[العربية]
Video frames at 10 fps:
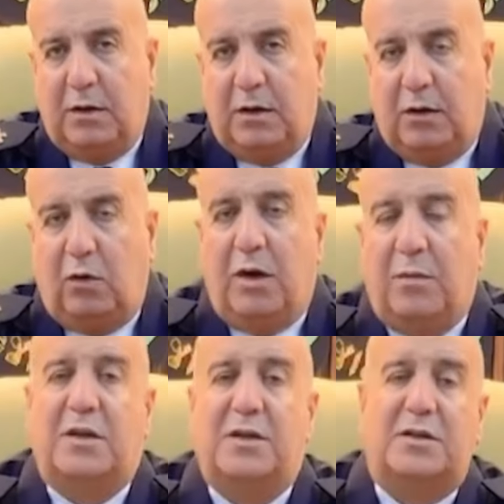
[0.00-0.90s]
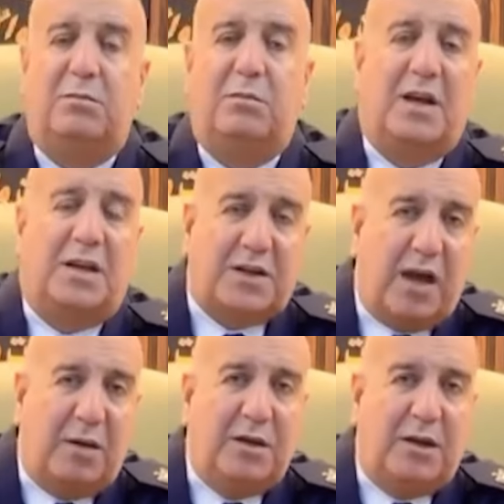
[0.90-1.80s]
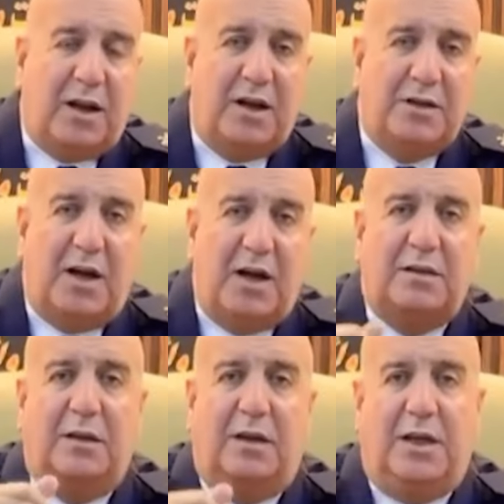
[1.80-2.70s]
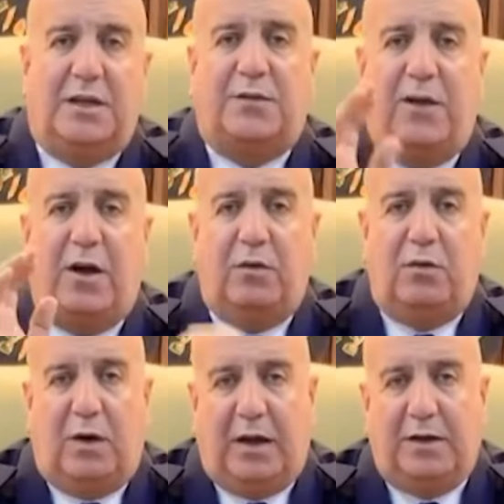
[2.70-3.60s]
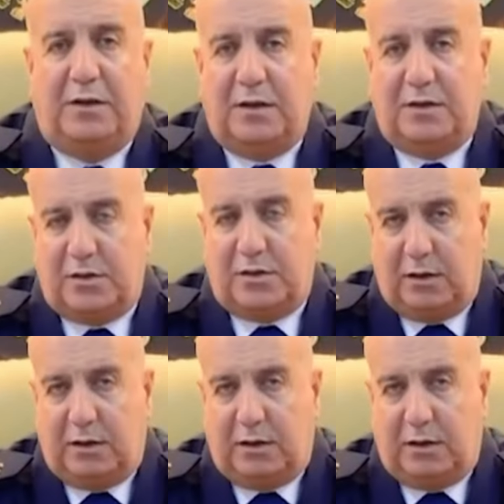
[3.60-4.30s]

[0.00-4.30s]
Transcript: وهم قسم من أصحاب الدراجات عسفوا عن التسجيل